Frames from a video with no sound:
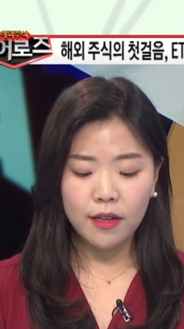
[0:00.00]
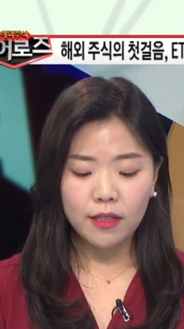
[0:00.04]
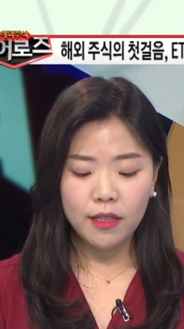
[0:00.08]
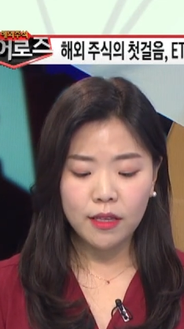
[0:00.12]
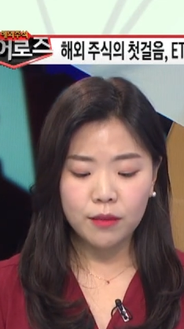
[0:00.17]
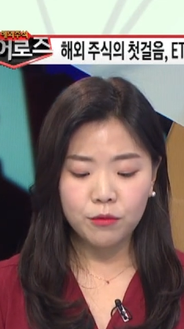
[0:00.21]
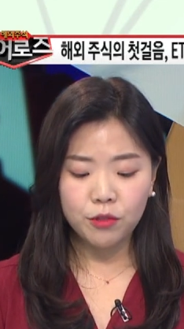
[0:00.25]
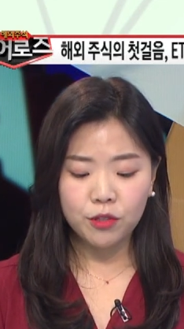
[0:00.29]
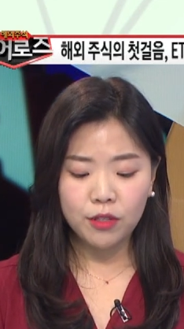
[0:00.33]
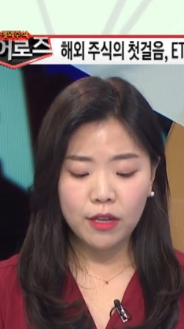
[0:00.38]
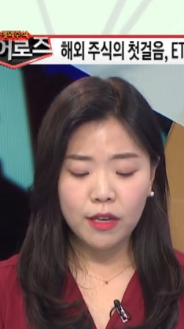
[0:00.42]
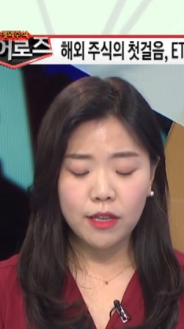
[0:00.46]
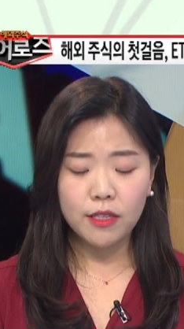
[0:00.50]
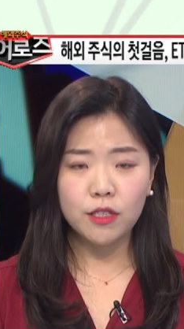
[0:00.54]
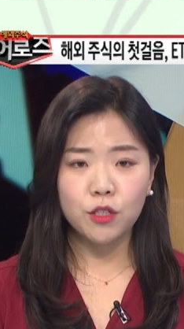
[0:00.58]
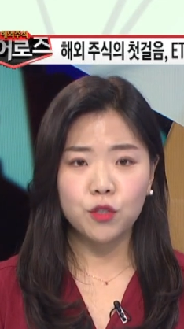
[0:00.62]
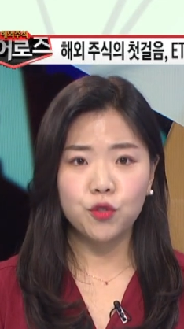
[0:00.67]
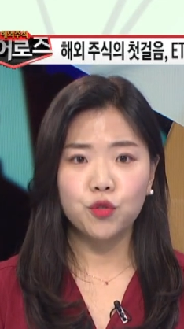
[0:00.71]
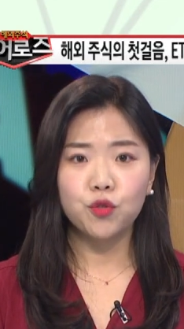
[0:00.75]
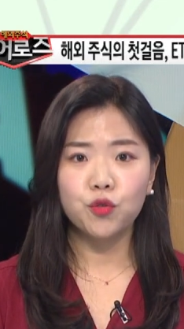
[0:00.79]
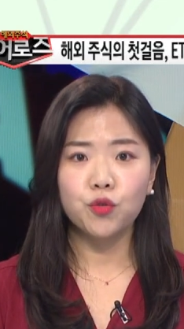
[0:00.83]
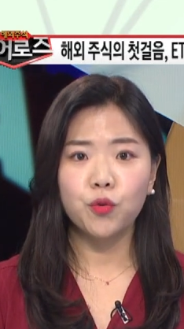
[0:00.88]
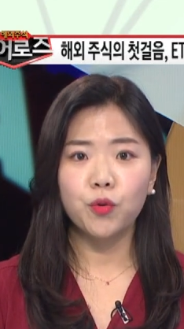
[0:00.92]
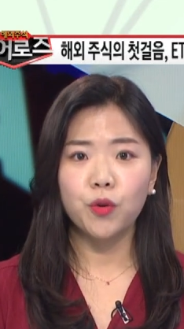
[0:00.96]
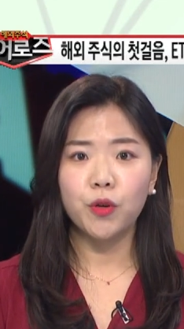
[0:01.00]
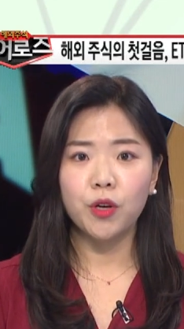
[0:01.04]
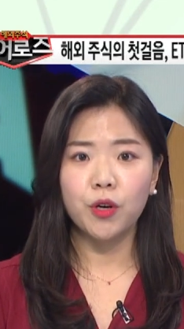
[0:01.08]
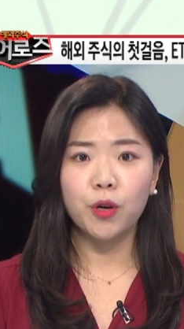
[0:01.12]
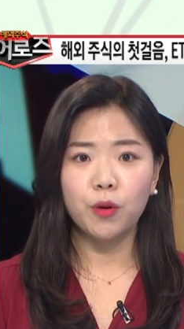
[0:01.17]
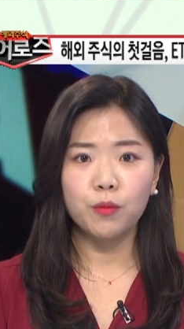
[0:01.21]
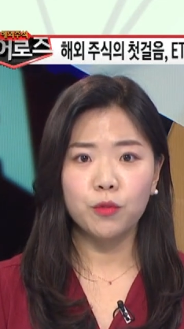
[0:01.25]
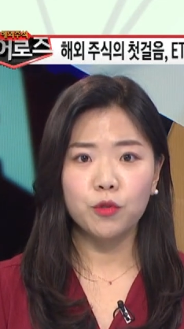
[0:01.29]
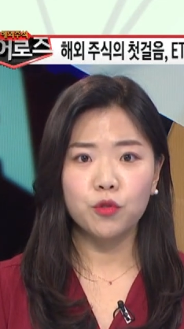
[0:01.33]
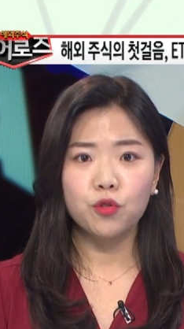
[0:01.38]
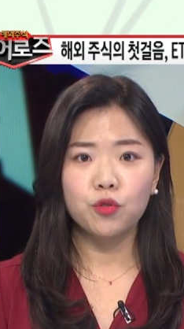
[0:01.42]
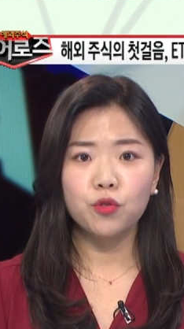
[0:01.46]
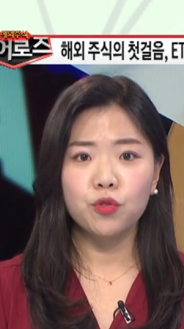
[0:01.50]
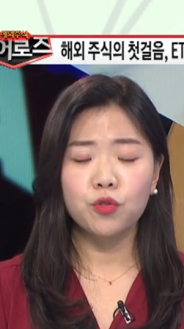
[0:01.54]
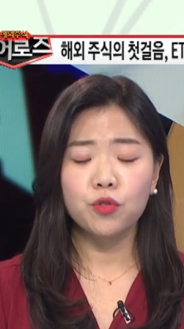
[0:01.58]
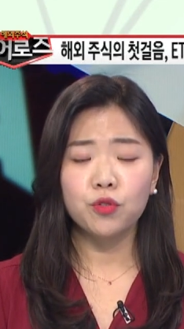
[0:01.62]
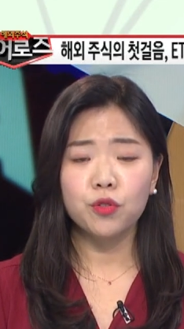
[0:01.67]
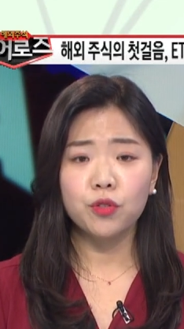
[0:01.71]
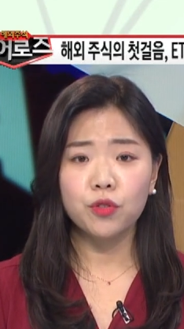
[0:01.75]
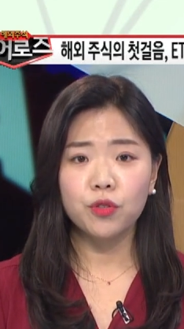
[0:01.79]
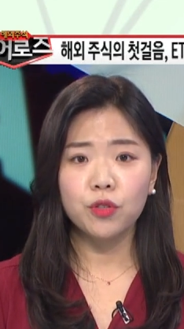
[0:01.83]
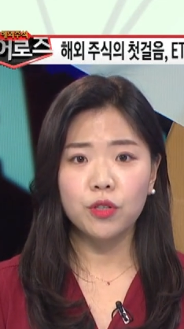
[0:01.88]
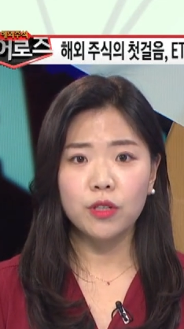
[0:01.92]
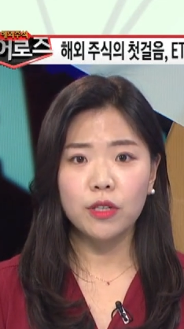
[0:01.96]
때문에 이제 중위험 또
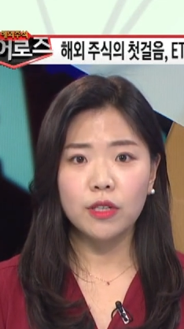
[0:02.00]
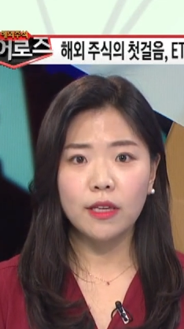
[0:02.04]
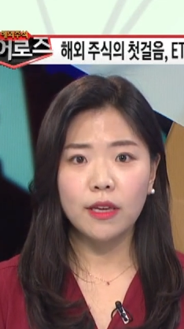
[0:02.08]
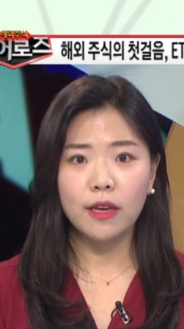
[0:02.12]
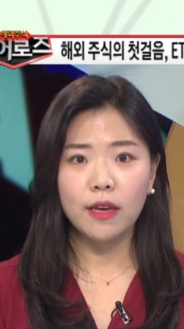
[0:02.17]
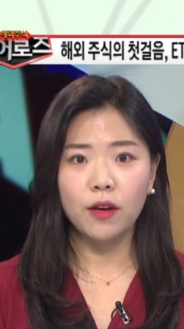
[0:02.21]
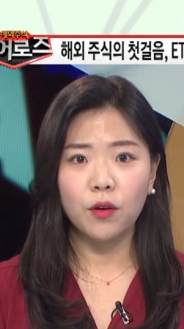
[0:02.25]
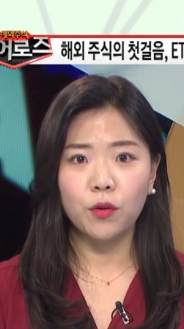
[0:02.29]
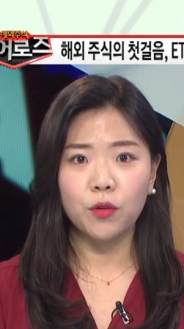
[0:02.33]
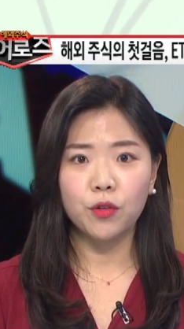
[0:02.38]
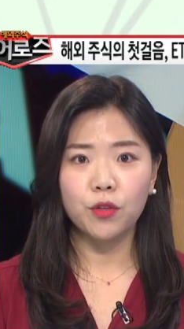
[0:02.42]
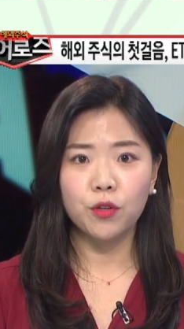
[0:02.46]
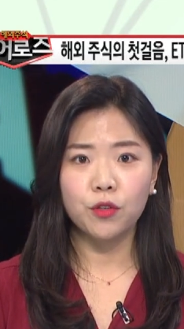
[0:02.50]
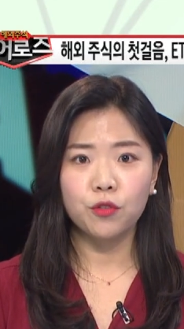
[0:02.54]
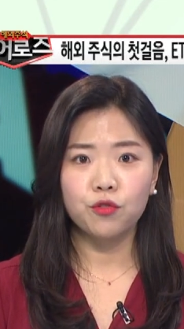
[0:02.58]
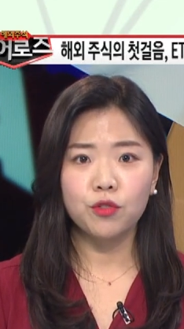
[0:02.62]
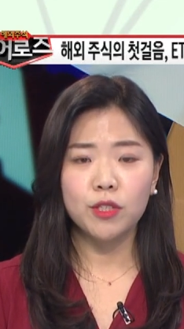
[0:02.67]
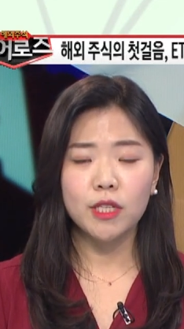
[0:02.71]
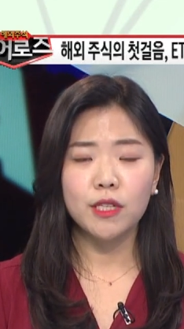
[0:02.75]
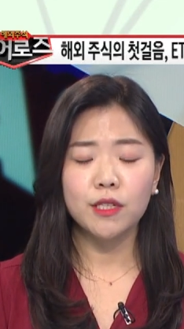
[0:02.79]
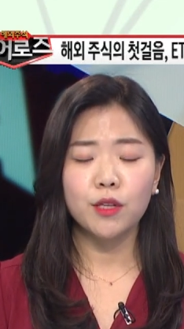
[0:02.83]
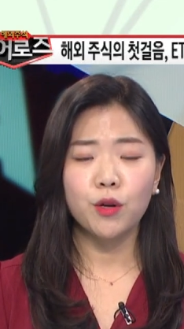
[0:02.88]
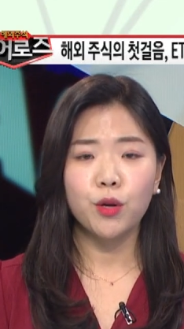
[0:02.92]
중수익의 어떤 투자